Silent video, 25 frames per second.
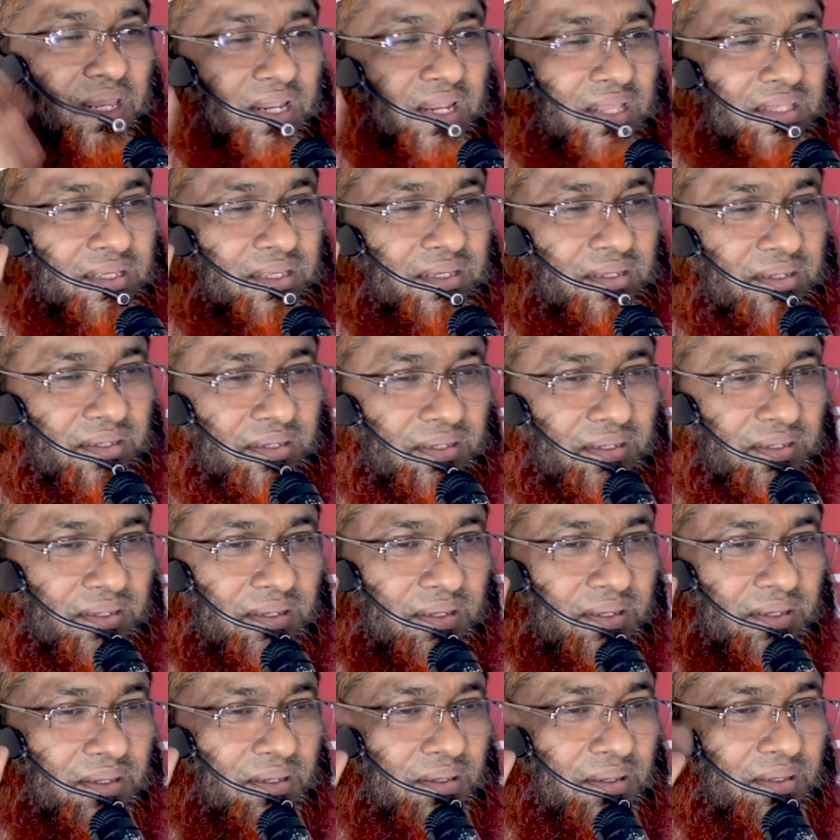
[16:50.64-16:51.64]
মেরে দিই
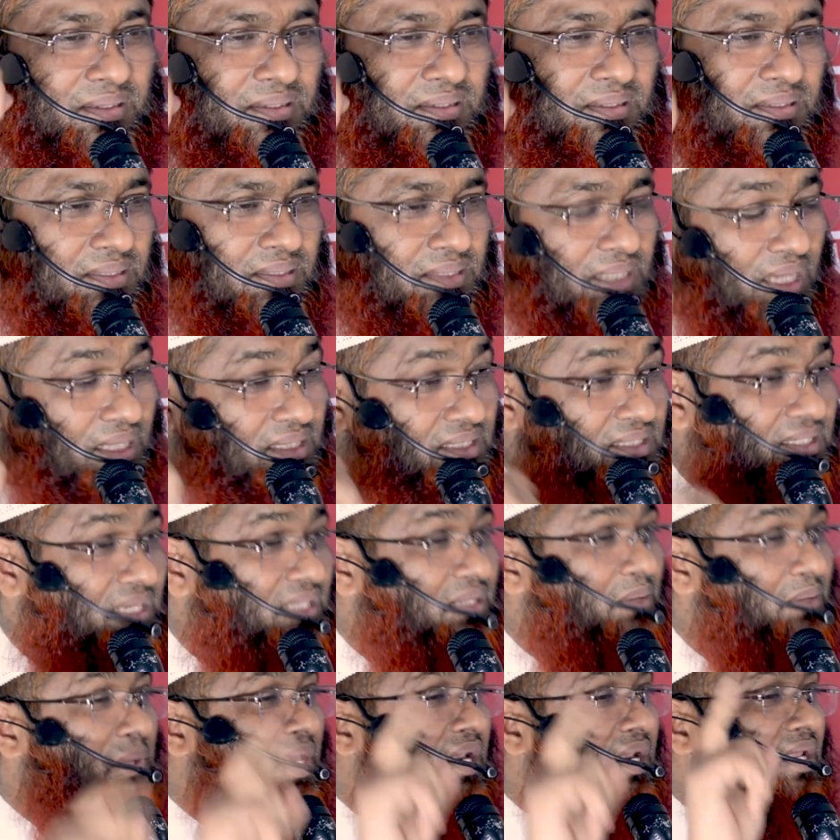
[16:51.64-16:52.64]
সাথে
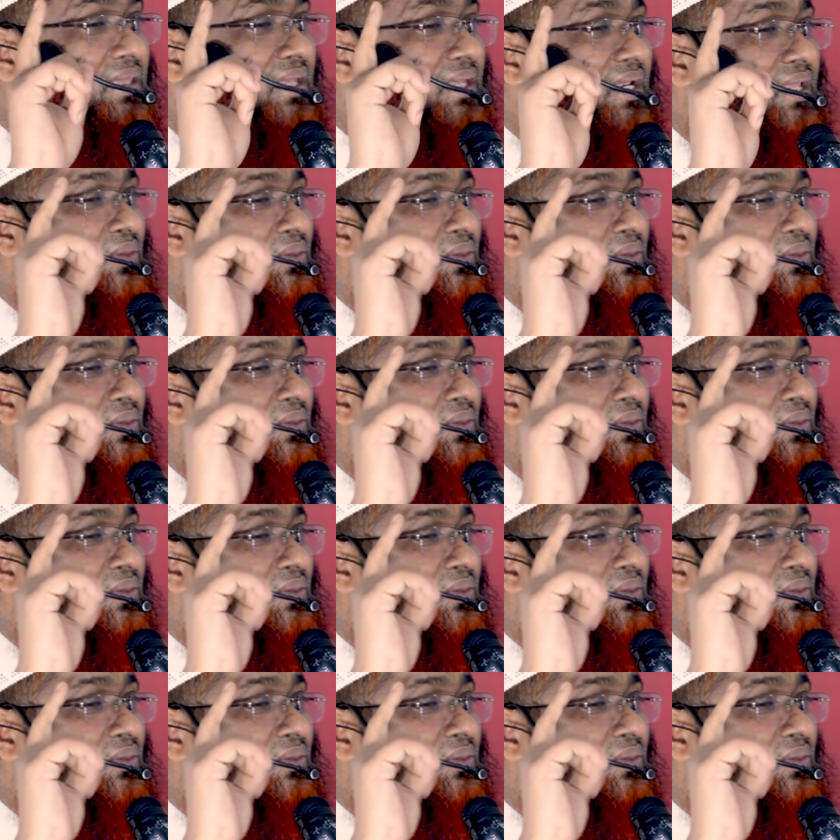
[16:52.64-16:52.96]
সাথে মেরে দিলে